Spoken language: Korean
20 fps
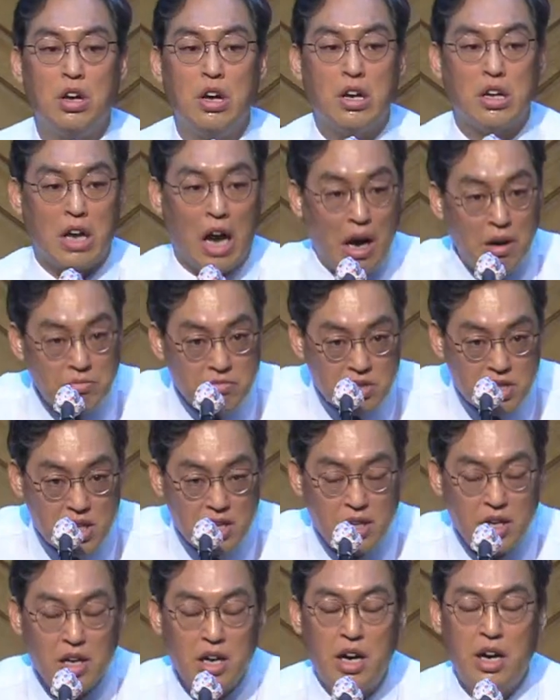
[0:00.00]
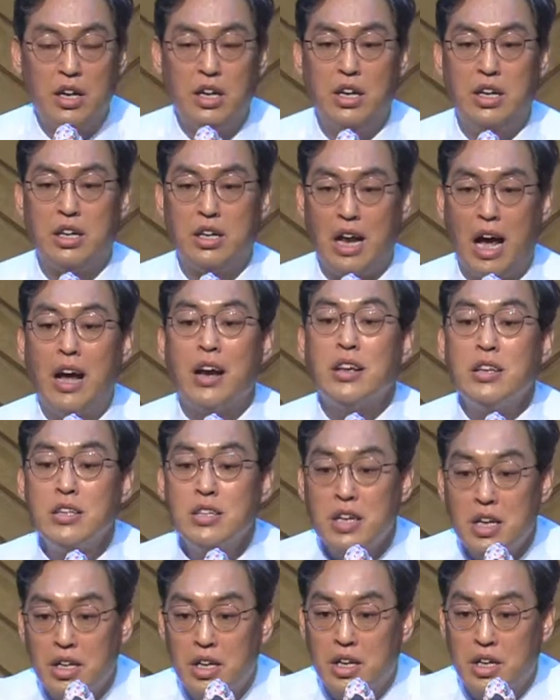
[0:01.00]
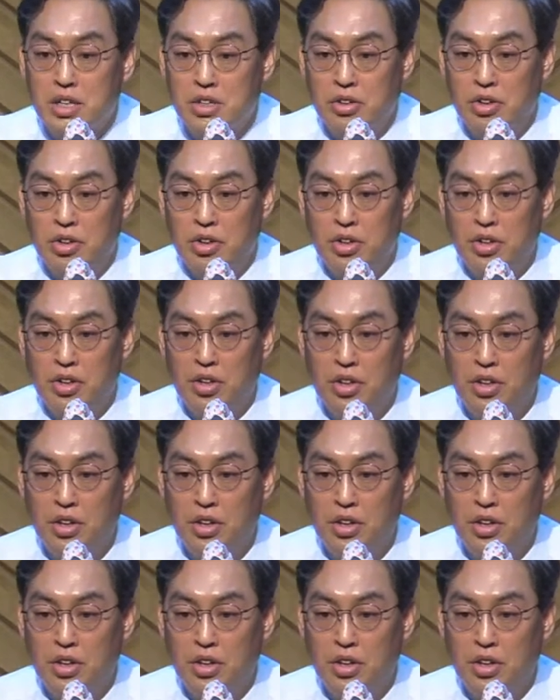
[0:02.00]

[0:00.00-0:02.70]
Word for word: 다음 세대가 아닌 다른 세대가 되는